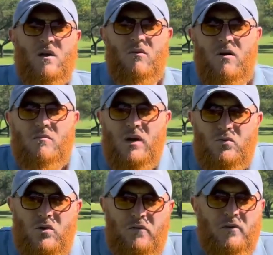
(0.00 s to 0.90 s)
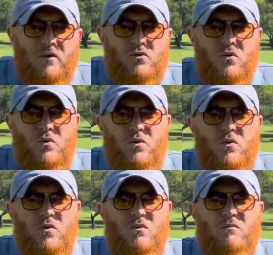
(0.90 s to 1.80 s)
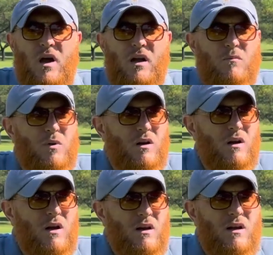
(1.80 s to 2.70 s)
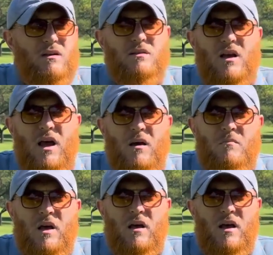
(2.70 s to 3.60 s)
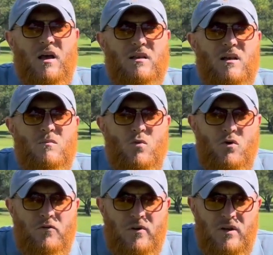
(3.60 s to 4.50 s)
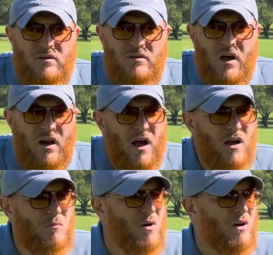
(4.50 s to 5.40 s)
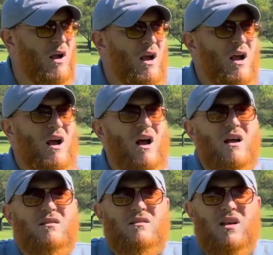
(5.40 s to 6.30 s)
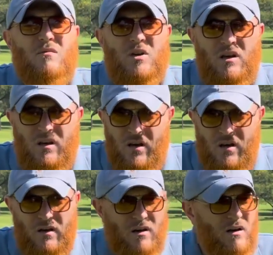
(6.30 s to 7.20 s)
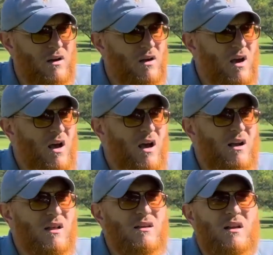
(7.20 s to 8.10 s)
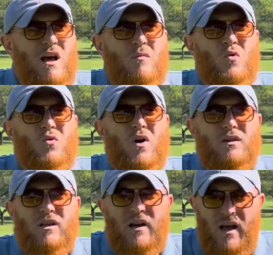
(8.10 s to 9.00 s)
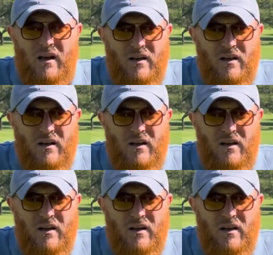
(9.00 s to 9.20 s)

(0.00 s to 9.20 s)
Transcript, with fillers: وما تخفي صدورهم أكبر لسيهما هذا المفلس الأكبر السمج الذي لا مروءة له